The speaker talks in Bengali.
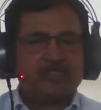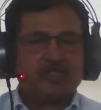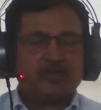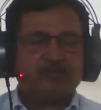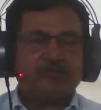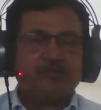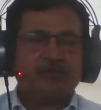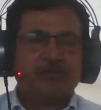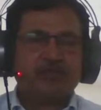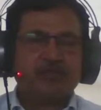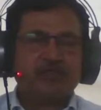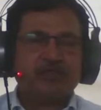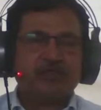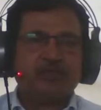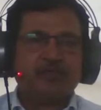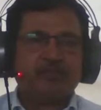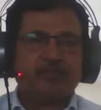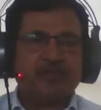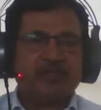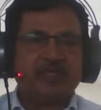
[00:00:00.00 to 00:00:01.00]
এই সম্পর্কিত
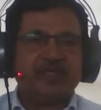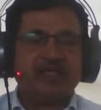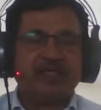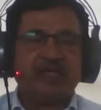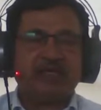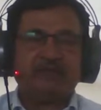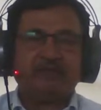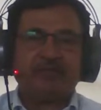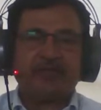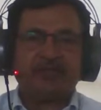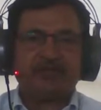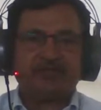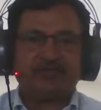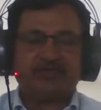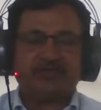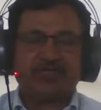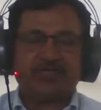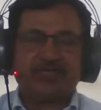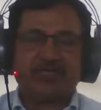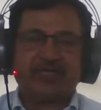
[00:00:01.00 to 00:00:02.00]
বিজ্ঞান
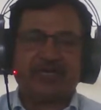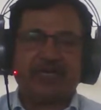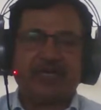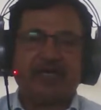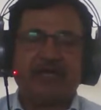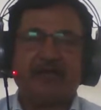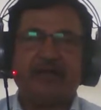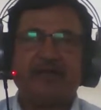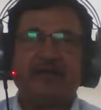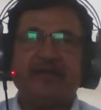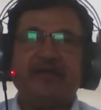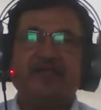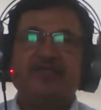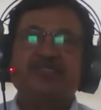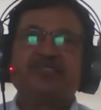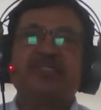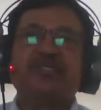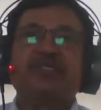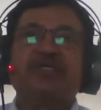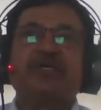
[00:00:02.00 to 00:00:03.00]
ভিত্তিক জ্ঞান
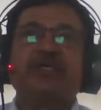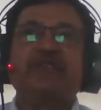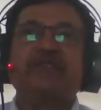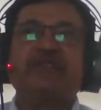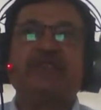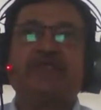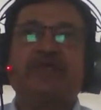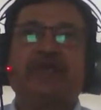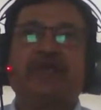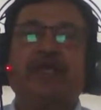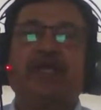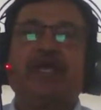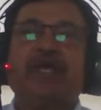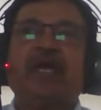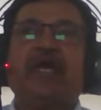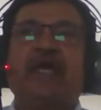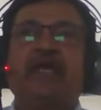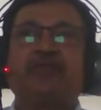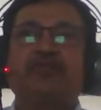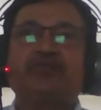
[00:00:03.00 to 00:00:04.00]
সেটাকে দিয়ে
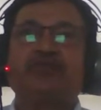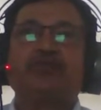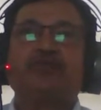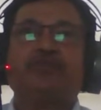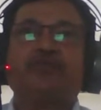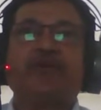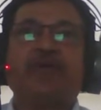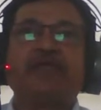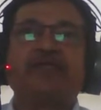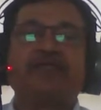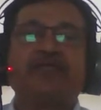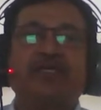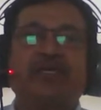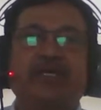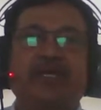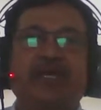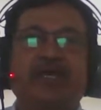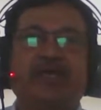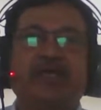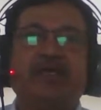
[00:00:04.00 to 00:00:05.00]
একজন
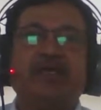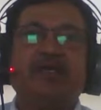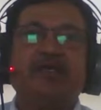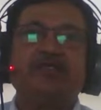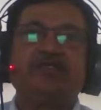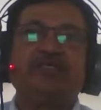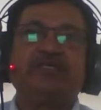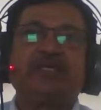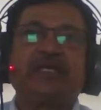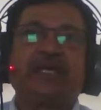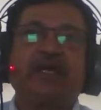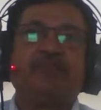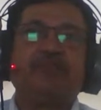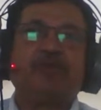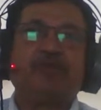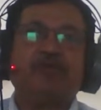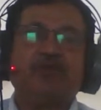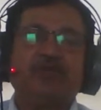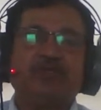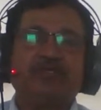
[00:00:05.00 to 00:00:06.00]
ব্যক্তিকে যেটাকে
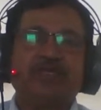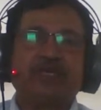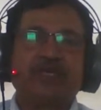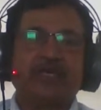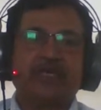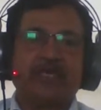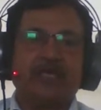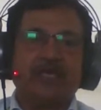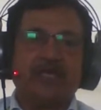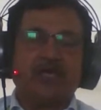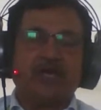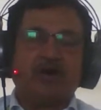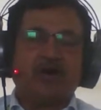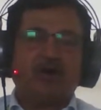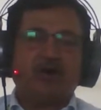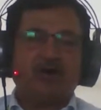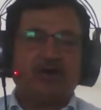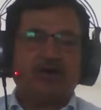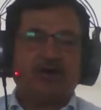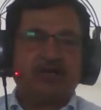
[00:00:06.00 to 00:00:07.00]
আমরা বলে থাকি
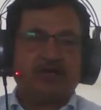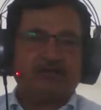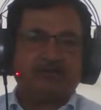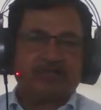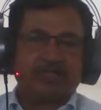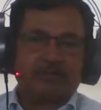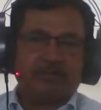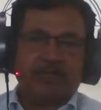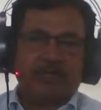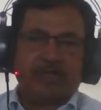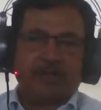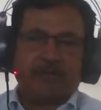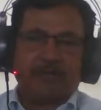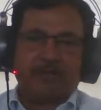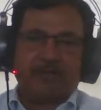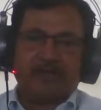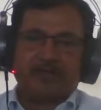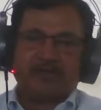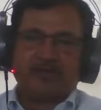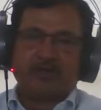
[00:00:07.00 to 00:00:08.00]
অলরাউন্ড
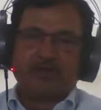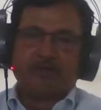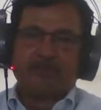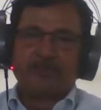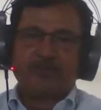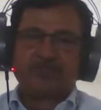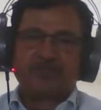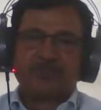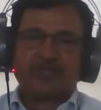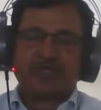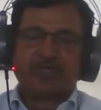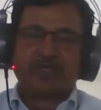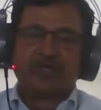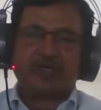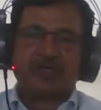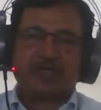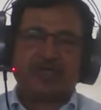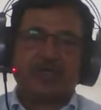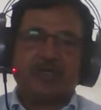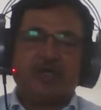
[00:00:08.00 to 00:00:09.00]
ডেভেলপমেন্ট অফ
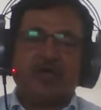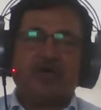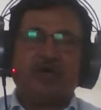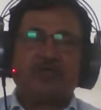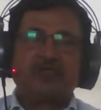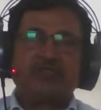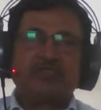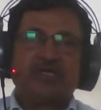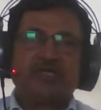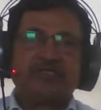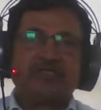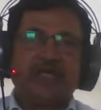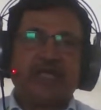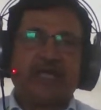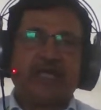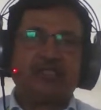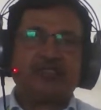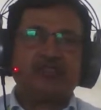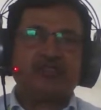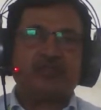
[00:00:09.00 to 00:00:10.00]
পার্সোনালিটি অর্থাৎ
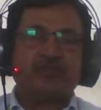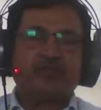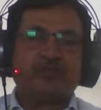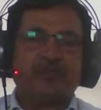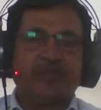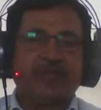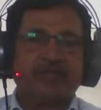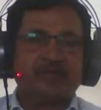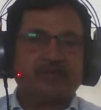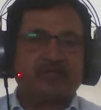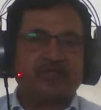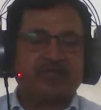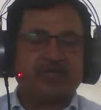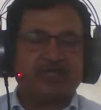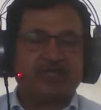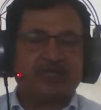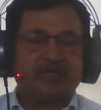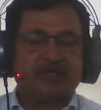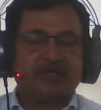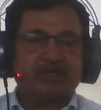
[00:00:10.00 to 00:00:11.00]
একজন
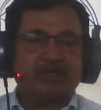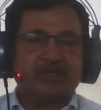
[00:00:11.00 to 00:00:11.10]
ব্যক্তির